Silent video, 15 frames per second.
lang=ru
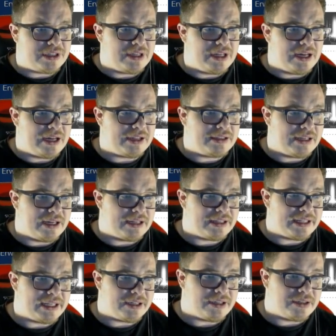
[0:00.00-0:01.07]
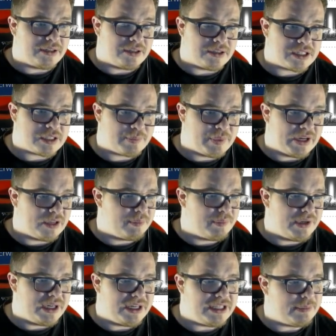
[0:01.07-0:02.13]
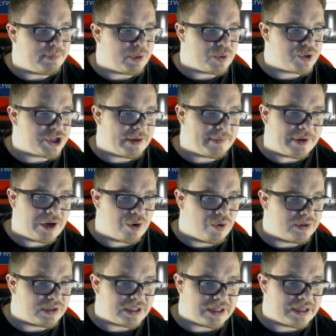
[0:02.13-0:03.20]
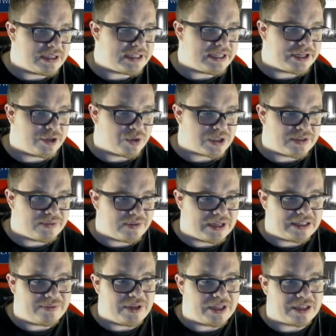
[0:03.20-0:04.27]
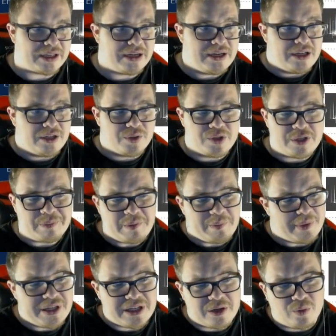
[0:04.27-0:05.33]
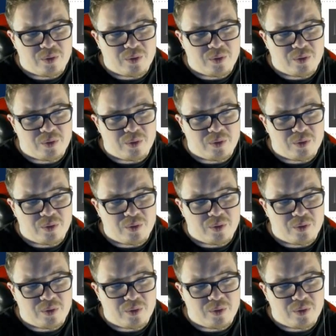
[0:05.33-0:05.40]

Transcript: на данный э, спел мы не получаем какого-то серьезного ответа. Но, тем не менее,